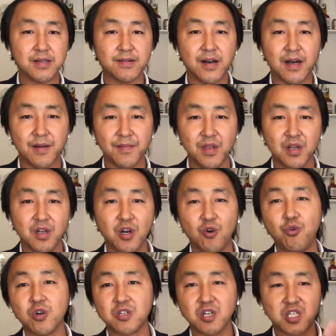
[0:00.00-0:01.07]
啊，
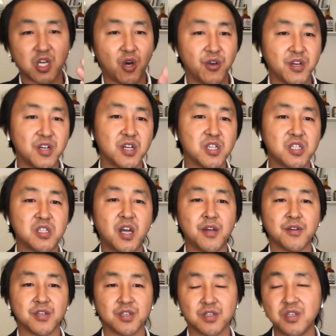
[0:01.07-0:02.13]
或者找一个适当
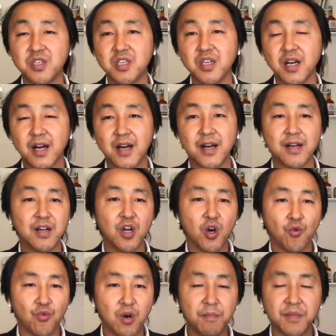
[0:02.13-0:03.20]
的时机啊，
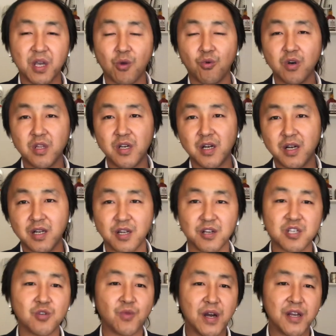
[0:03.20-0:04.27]
往美国的领
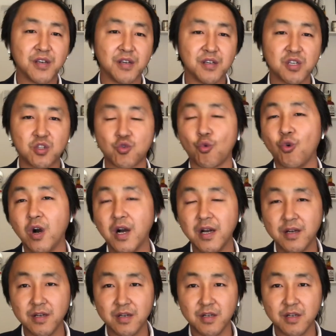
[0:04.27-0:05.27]
事馆里一躲，